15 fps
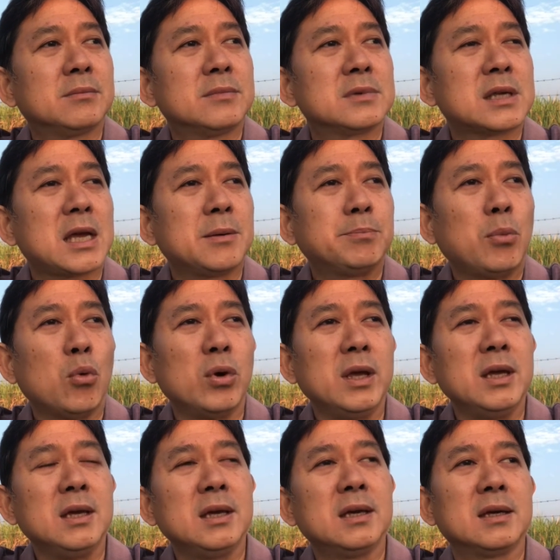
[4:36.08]
ใส่ปุ๋ย
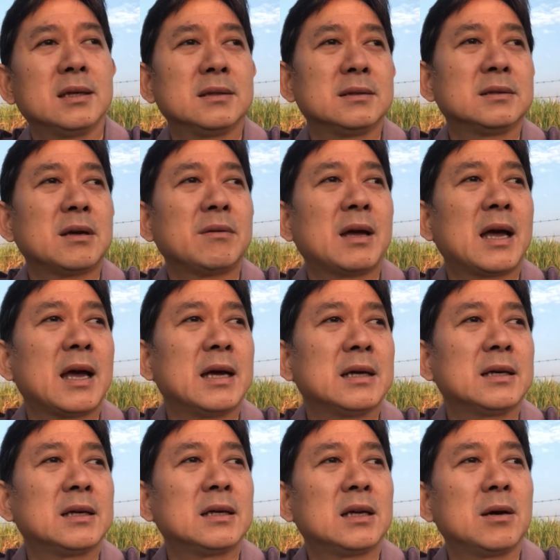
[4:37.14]
ใช่ไหมฮะ
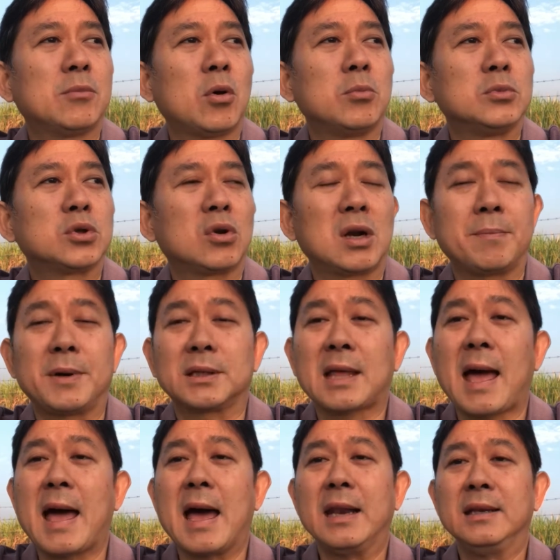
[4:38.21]
ระบบชนรับประ
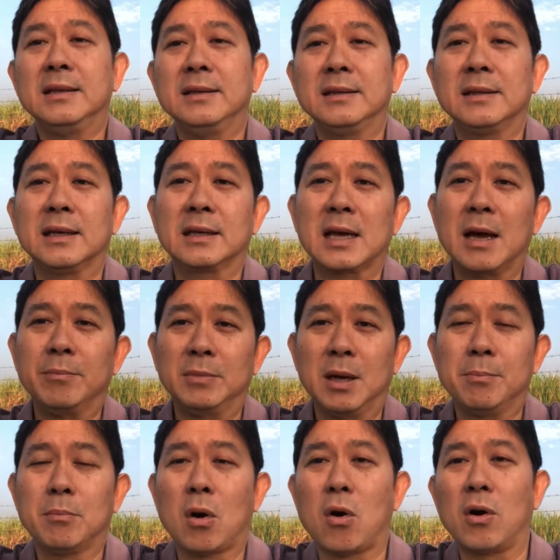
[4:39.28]
ทานนะครับนะ
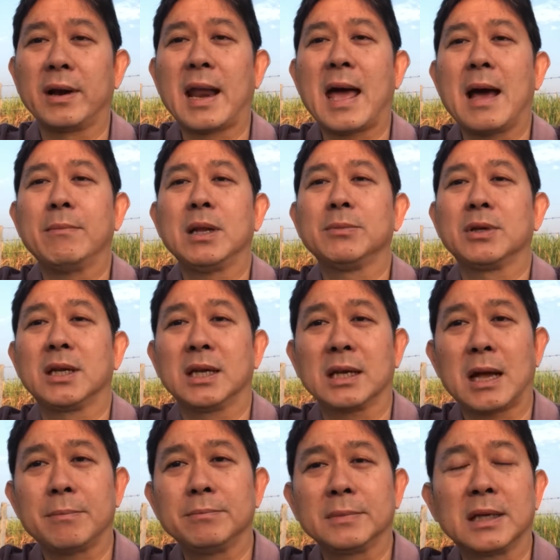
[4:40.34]
บ่อน้ำอะไรพวกนั้นนะ
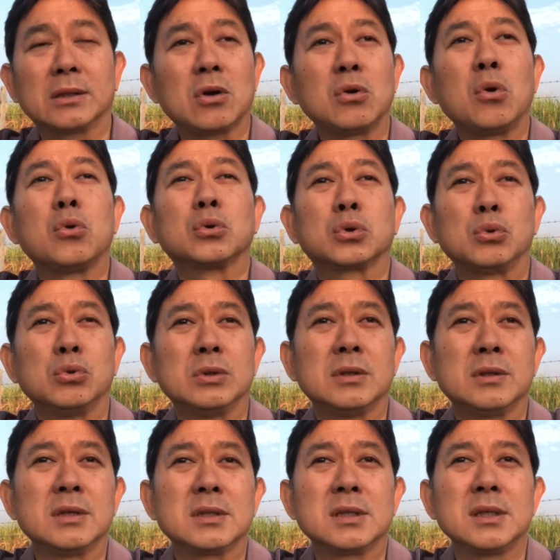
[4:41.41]
ครับต้องลงทุน
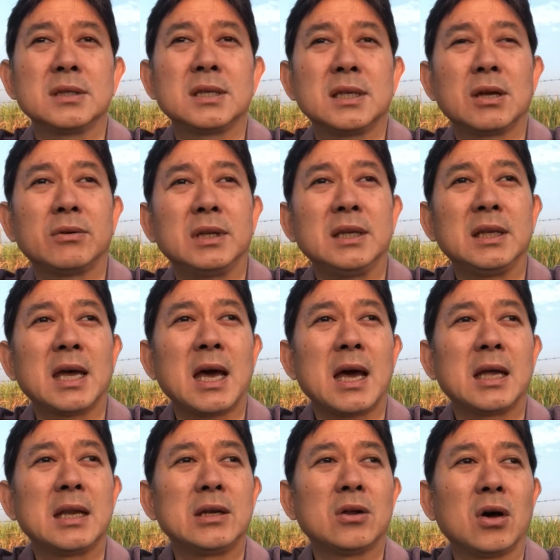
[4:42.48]
ซึ่งสิ่งเหล่านี้เนี่ย
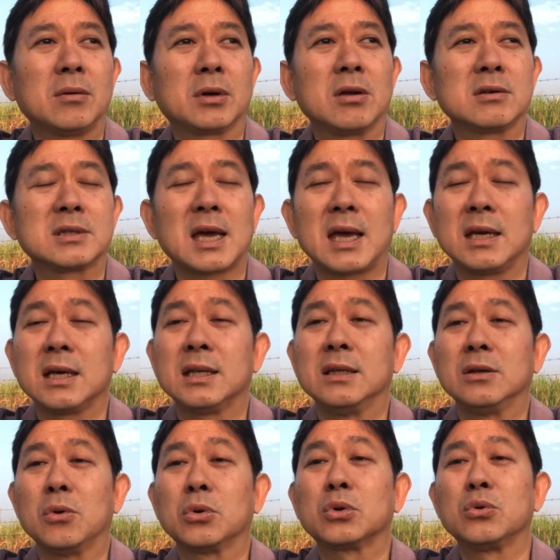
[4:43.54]
แน่นอนก็ต้องใช้เงิน
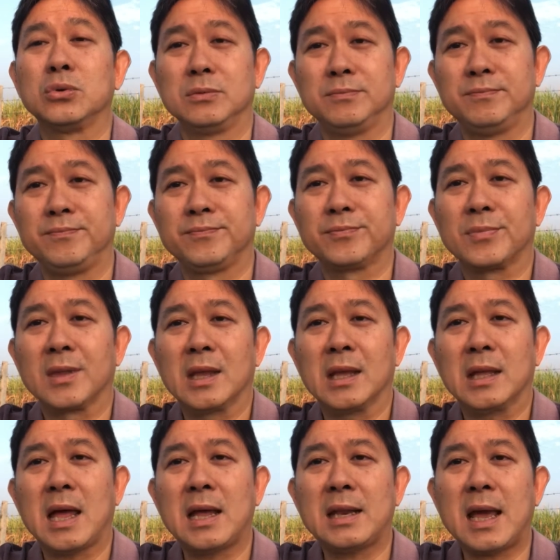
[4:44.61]
ลงทุน
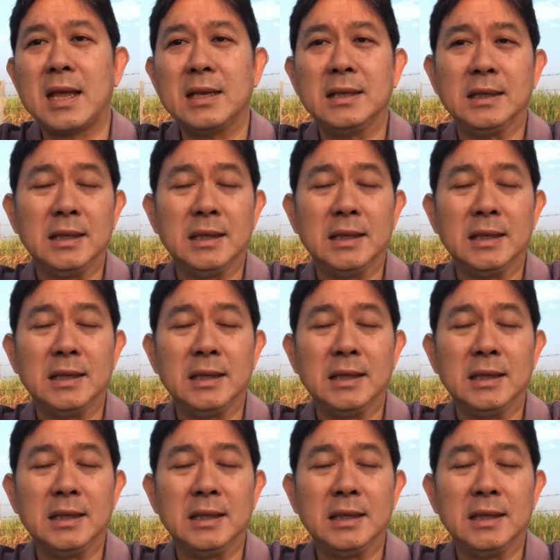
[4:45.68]
ถ้าท่าน